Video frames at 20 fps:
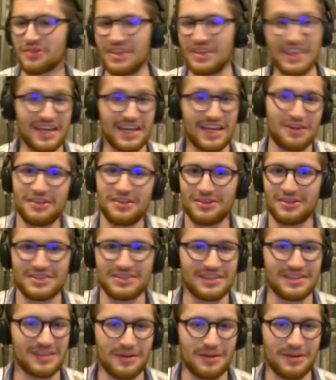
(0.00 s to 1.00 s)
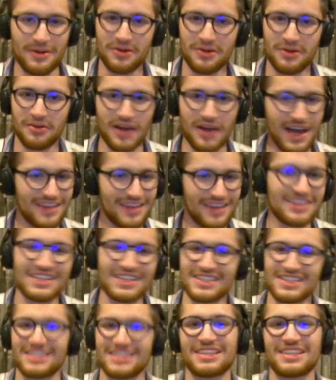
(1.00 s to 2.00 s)
¿Te dijeron los del trabajo, ah,
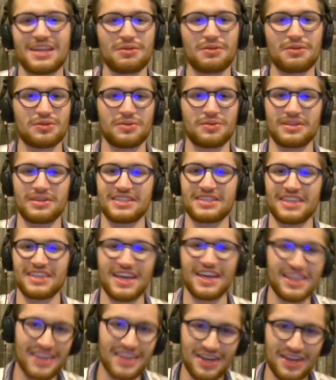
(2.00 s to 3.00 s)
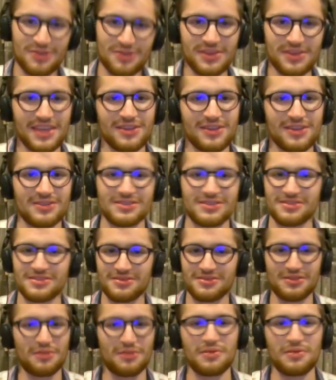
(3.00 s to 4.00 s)
necesitamos felicidad ayúdanos?
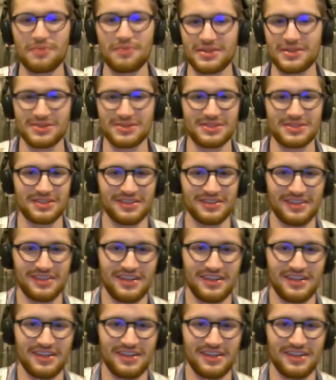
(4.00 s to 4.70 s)
¿Cómo pasó esto?